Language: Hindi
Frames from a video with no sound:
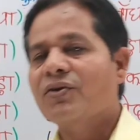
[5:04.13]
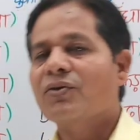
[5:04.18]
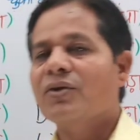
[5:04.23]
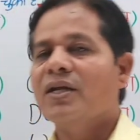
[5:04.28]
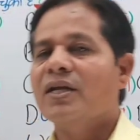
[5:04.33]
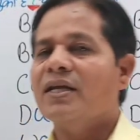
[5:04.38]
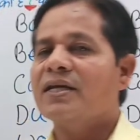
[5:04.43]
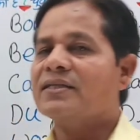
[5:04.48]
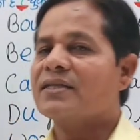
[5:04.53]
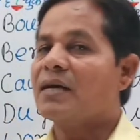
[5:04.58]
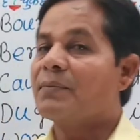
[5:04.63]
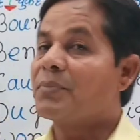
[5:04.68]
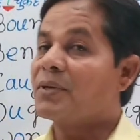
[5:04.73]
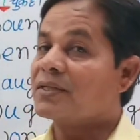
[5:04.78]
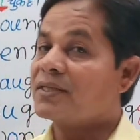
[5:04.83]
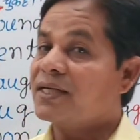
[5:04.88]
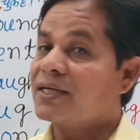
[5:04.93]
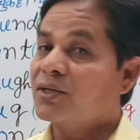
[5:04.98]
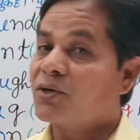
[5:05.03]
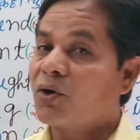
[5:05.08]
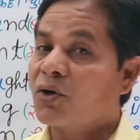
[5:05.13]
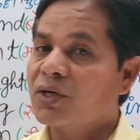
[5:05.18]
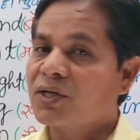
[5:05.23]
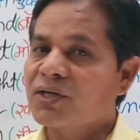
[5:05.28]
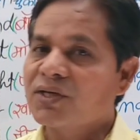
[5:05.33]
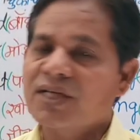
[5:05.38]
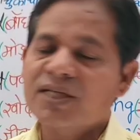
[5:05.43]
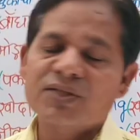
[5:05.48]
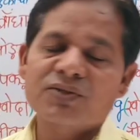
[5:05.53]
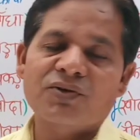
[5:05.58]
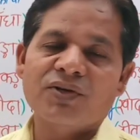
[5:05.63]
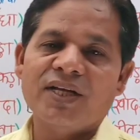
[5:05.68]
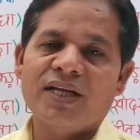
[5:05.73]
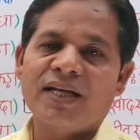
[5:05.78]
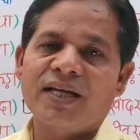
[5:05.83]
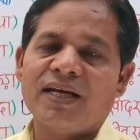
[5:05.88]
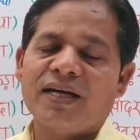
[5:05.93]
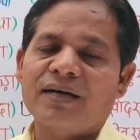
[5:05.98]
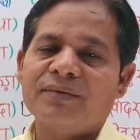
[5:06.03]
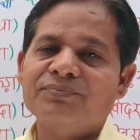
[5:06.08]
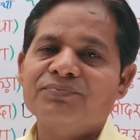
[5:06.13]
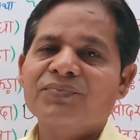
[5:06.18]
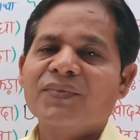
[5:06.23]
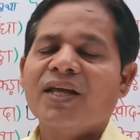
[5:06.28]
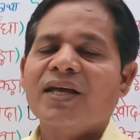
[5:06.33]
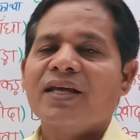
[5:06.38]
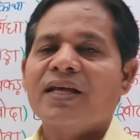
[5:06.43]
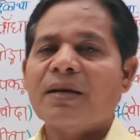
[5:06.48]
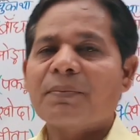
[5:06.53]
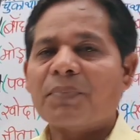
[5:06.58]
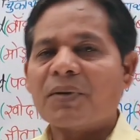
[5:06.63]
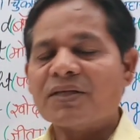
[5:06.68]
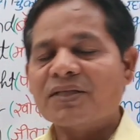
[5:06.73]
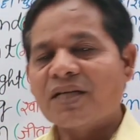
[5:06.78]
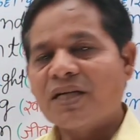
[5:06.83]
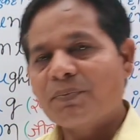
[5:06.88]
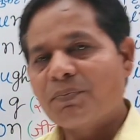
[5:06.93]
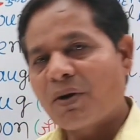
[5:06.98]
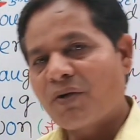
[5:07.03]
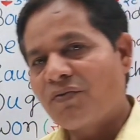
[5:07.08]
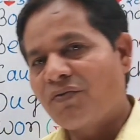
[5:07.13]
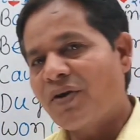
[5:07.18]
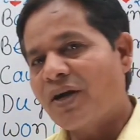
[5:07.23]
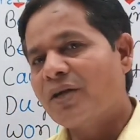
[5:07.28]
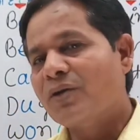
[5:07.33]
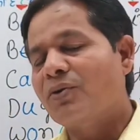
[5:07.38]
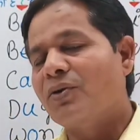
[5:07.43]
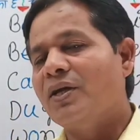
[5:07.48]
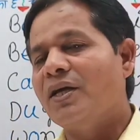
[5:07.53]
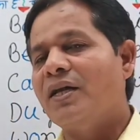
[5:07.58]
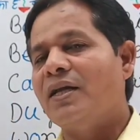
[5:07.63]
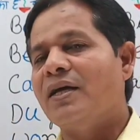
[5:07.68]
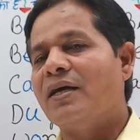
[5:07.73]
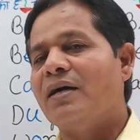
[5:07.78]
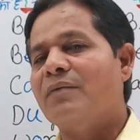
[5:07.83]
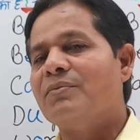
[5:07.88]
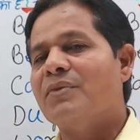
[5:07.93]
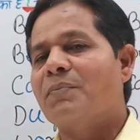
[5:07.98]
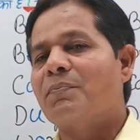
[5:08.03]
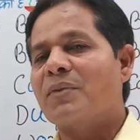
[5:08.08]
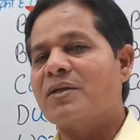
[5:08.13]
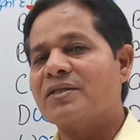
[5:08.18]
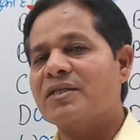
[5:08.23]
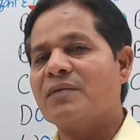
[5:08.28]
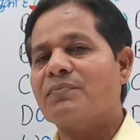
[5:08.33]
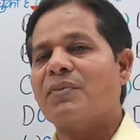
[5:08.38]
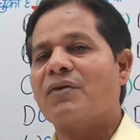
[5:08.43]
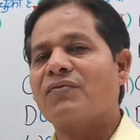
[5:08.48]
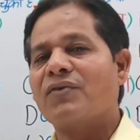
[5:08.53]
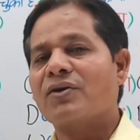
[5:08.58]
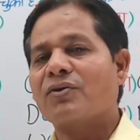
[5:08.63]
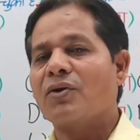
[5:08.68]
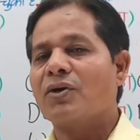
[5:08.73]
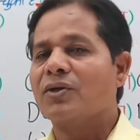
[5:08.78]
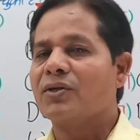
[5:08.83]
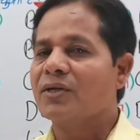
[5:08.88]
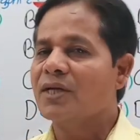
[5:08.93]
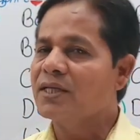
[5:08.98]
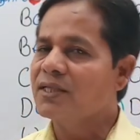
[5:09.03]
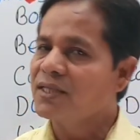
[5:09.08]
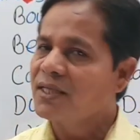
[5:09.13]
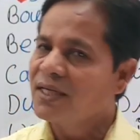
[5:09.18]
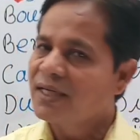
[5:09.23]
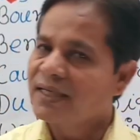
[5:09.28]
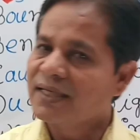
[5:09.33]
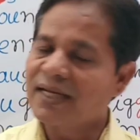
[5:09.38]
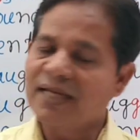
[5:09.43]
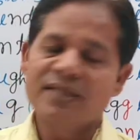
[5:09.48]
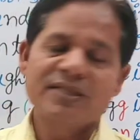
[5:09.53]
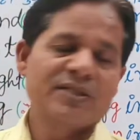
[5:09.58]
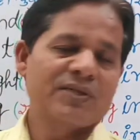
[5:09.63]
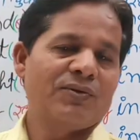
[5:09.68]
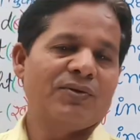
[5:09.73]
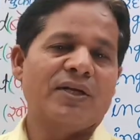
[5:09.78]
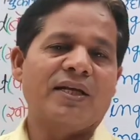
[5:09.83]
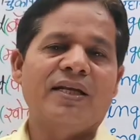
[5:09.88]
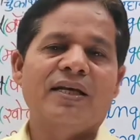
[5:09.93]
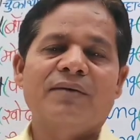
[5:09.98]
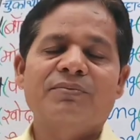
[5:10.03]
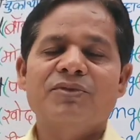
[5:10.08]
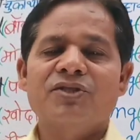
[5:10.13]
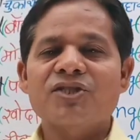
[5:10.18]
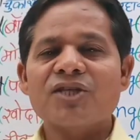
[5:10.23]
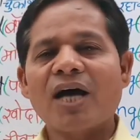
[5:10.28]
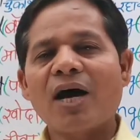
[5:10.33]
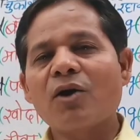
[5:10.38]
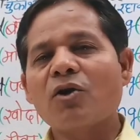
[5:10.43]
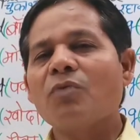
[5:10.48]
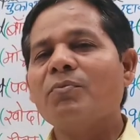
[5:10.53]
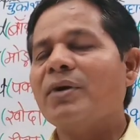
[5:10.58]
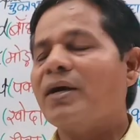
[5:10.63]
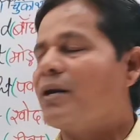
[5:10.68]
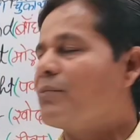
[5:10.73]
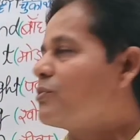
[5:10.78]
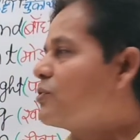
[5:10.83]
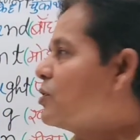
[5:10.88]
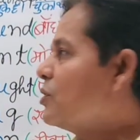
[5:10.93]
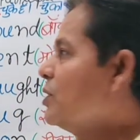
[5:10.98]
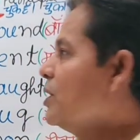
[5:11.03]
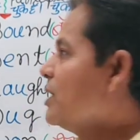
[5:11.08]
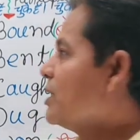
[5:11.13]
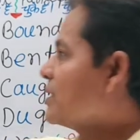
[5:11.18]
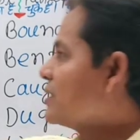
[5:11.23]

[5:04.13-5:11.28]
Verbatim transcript: uh, को ले लें चाहे प्रेजेंट कॉन्टिन्यूस को ले लें हम या प्रेजेंट परफेक्ट को ले लें हम या प्रेजेंट परफेक्ट कॉन्टिन्यूस टेंस को ले लें हम चारों में हमको